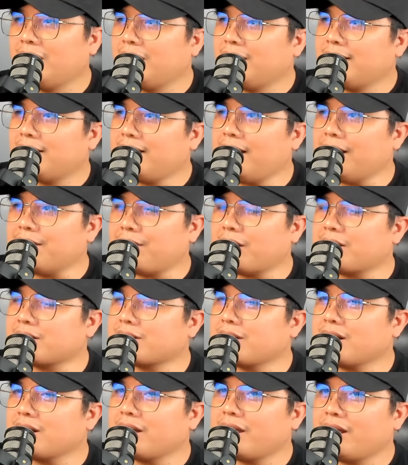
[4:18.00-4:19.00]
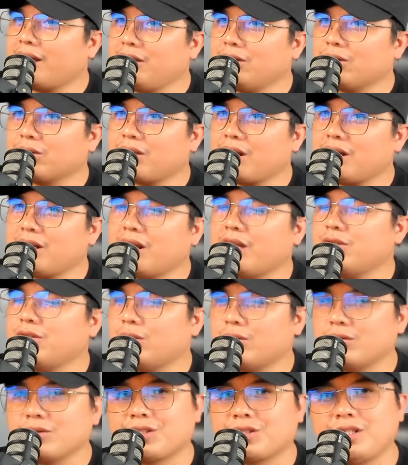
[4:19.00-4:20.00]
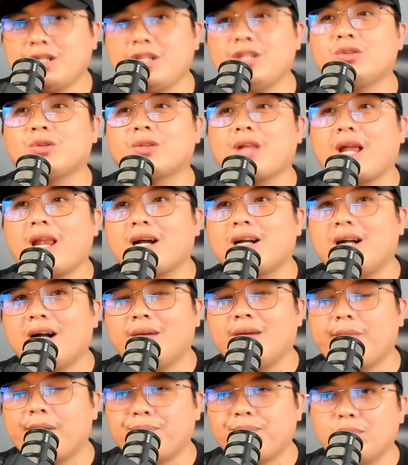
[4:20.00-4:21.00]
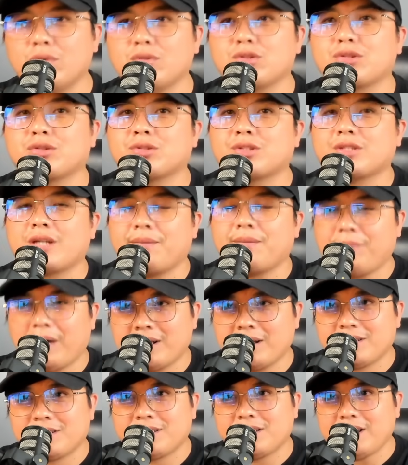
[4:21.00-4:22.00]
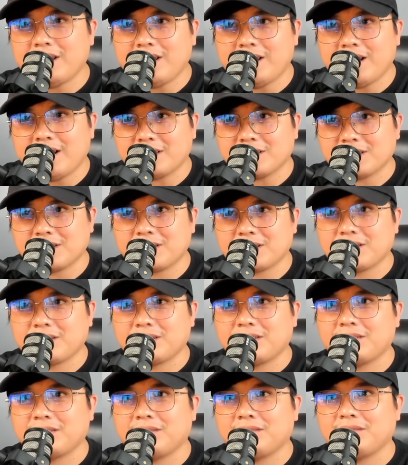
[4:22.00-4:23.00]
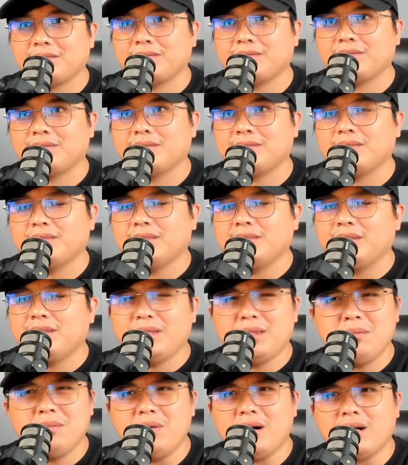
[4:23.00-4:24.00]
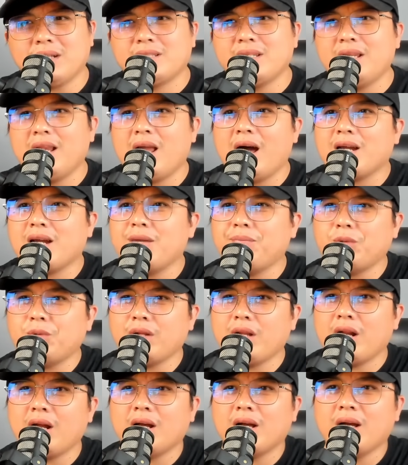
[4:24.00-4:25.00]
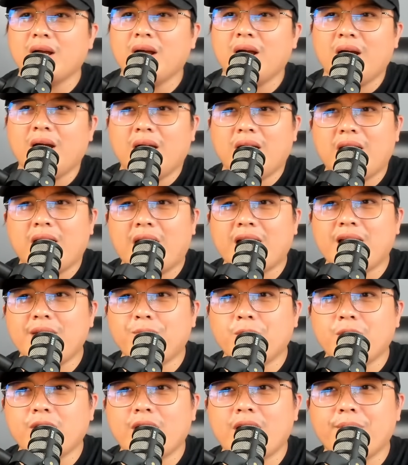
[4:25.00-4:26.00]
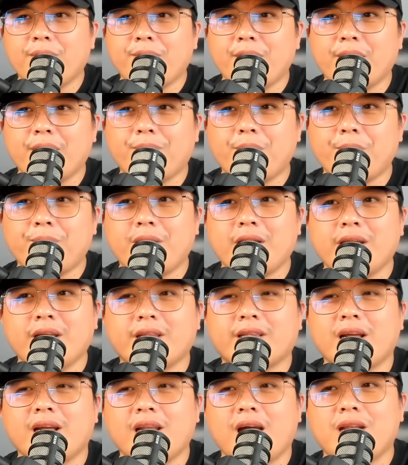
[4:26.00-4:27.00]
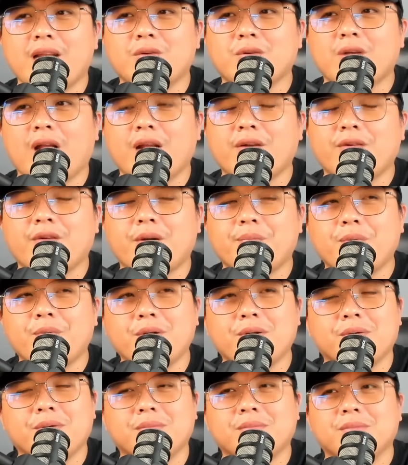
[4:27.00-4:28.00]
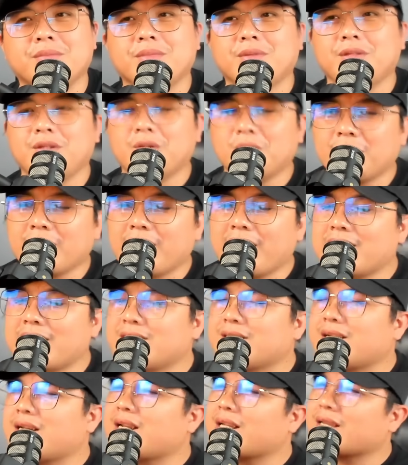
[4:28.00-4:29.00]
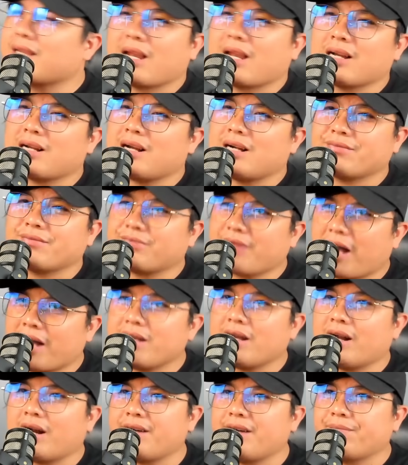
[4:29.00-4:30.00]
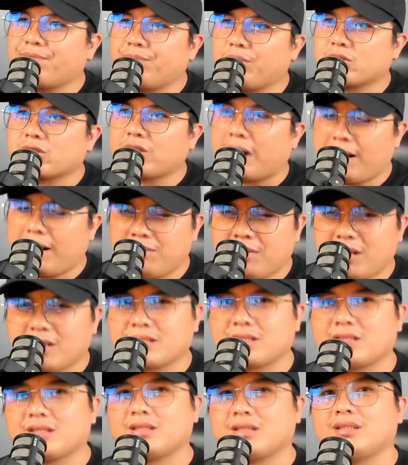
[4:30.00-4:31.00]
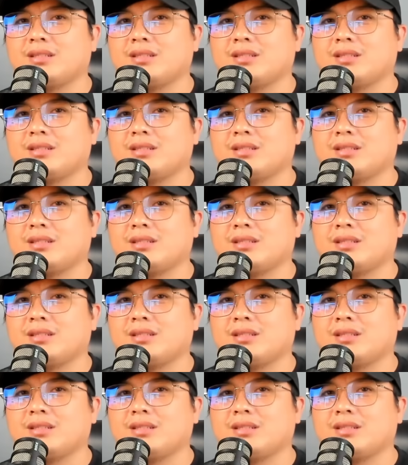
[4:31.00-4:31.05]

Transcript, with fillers: Yan, mga sangkay, ngayon tingnan nyo kung sino talaga ang may puso sa Palestinians. Kasi lagi po nilang lagi po nilang pinagpipilitan lalong-lalo na po yung yung ilan diyan na talagang diehard po sa Hamas.